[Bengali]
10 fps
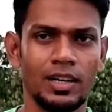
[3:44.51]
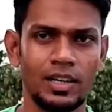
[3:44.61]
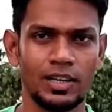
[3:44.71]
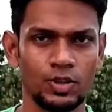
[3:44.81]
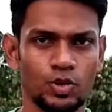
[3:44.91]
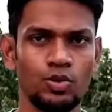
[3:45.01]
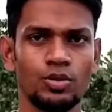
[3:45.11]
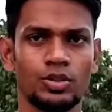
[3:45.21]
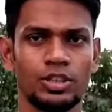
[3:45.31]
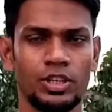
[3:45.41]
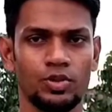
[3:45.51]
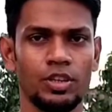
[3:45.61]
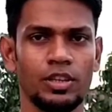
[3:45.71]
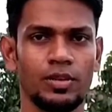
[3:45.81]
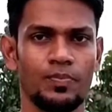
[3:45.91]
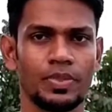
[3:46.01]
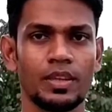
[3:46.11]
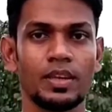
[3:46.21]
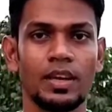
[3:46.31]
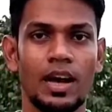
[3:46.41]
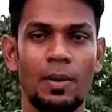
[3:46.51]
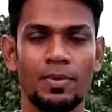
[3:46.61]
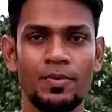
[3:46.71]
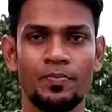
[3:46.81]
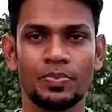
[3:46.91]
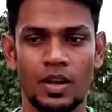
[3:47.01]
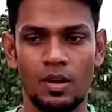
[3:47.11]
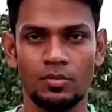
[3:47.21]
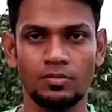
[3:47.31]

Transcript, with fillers: তারটা ছোট সেই জন্য আপনি